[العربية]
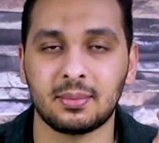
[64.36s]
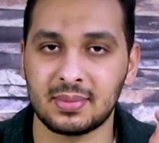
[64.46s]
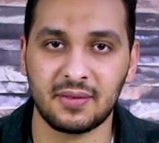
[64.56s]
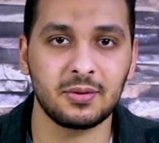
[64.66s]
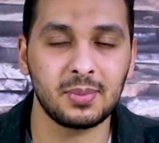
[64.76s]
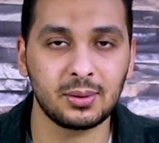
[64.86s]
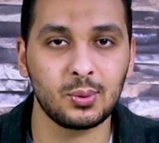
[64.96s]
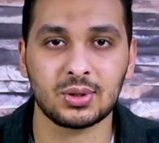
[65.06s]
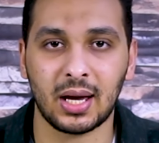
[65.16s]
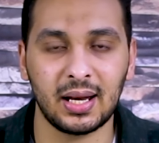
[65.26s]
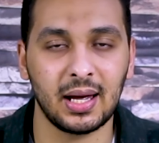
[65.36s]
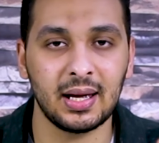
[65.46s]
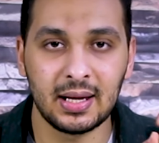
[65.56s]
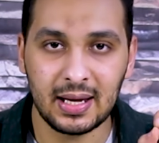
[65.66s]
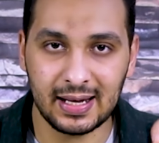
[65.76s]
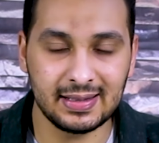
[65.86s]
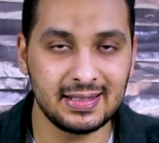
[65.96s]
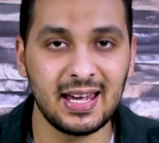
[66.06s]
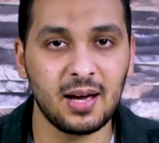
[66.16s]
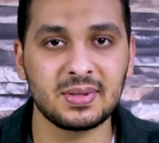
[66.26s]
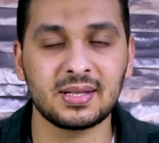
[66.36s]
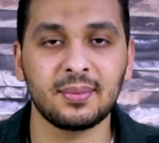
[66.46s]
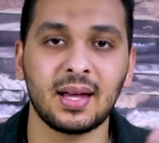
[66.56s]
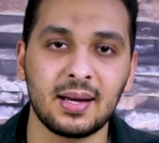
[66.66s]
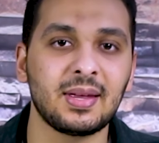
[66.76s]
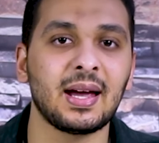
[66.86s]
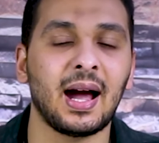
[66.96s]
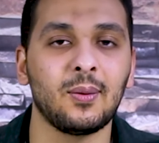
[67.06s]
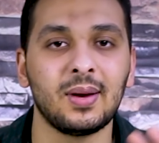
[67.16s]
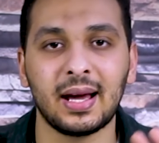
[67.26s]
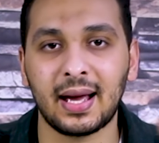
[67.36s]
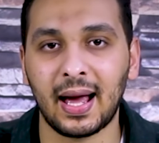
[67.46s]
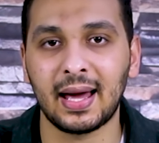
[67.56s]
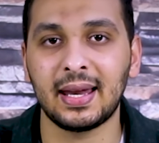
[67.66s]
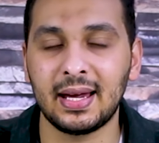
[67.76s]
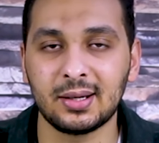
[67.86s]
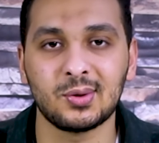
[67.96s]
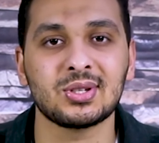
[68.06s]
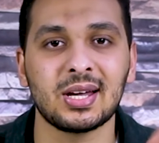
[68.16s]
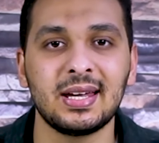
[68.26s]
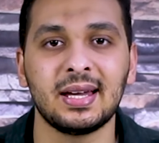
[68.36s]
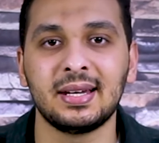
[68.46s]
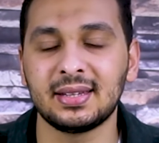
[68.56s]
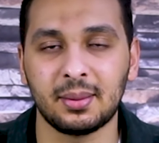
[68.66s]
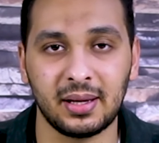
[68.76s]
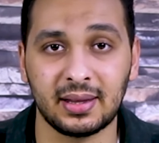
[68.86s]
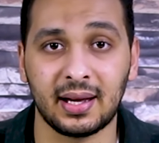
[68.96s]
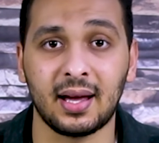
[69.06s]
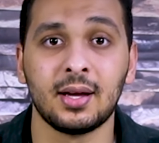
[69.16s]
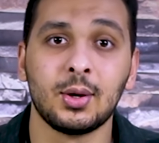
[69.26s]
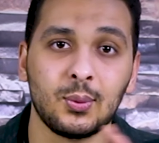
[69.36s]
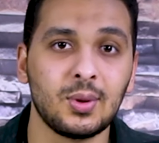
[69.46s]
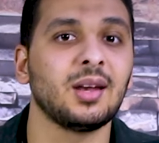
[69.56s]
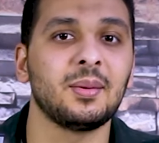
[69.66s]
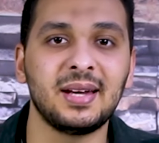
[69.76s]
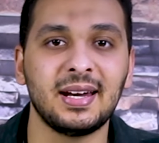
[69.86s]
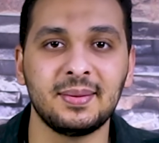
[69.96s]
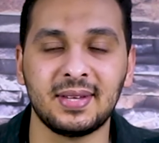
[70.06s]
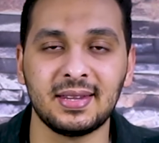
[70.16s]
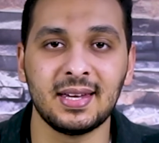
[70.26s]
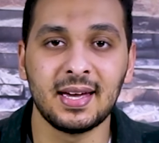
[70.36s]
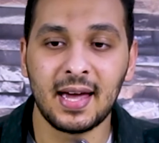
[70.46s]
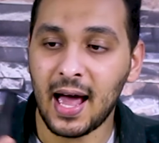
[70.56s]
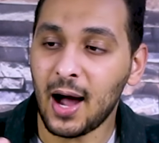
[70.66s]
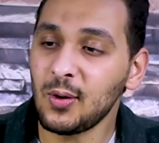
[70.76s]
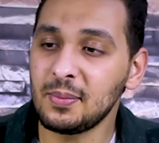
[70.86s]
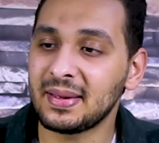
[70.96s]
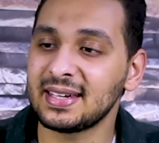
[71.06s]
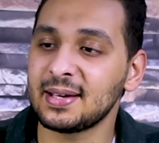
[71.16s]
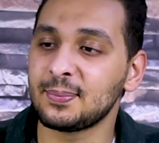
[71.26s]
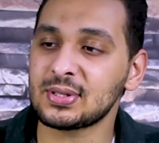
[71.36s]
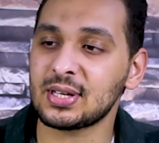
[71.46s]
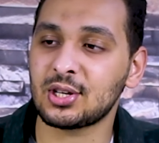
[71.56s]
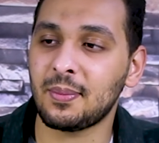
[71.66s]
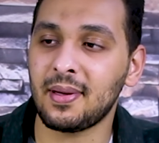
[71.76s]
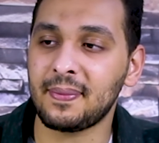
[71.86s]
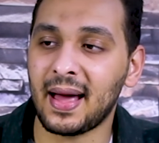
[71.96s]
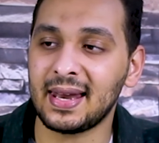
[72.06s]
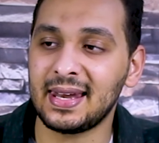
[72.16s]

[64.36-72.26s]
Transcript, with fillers: تحت مسافه ما تدوس على الدقيقه بالظبط هيبدا يحولك على الجزئيه اللي انت محتاجها ويلا بينا نبتدي اول ما تيجي تبص يا شباب